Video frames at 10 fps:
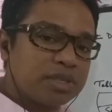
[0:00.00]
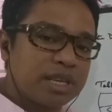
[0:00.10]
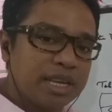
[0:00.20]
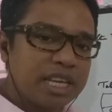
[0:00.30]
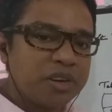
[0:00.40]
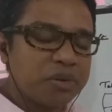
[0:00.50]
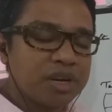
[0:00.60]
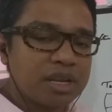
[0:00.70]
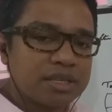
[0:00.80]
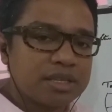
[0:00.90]
সেলিং
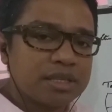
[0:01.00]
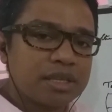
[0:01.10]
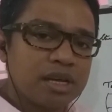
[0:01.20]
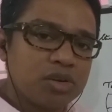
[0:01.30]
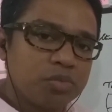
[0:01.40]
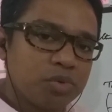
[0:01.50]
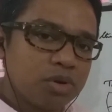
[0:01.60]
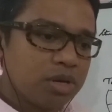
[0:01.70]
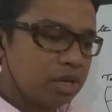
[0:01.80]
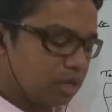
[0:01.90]
ইউনিট আছে তার উপর
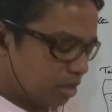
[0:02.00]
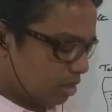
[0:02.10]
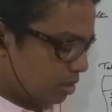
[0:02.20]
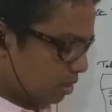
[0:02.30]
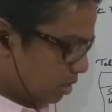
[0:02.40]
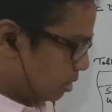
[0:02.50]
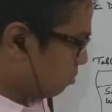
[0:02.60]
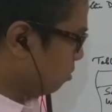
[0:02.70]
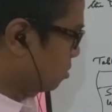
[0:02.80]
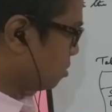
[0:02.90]
এটা
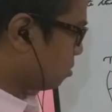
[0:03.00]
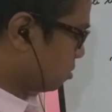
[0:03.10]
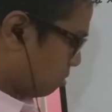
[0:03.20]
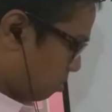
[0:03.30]
ক্যালকুলেশন করতে